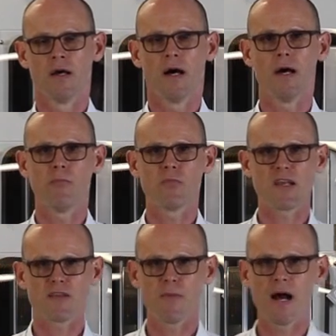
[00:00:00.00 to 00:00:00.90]
Ähm,
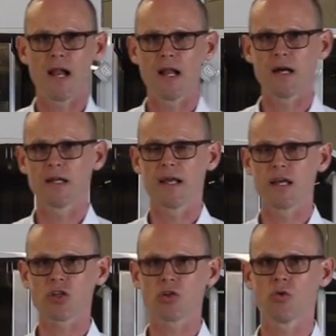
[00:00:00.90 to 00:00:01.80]
das mal ein
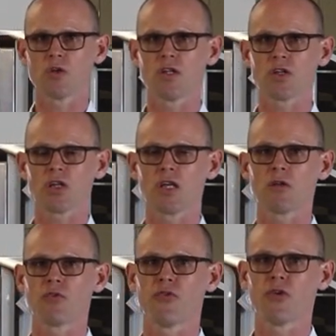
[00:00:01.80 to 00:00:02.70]
erster
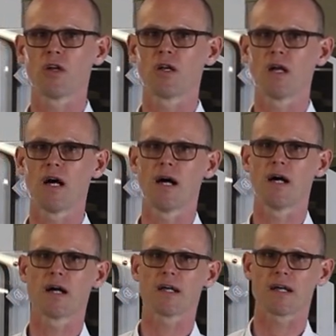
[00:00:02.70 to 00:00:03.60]
Unterschied von
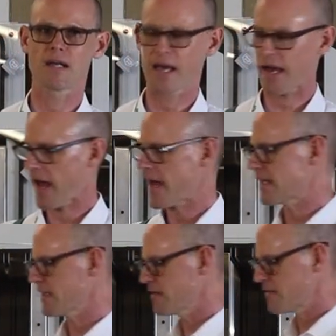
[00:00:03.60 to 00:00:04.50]
äh,
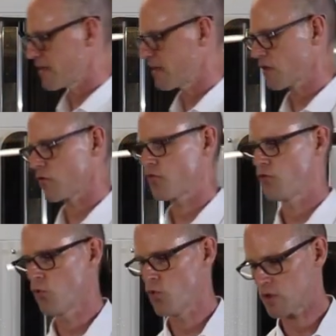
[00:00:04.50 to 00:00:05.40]
Geräten,
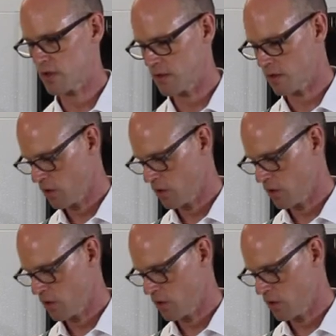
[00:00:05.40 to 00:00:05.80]
Zentrifugen,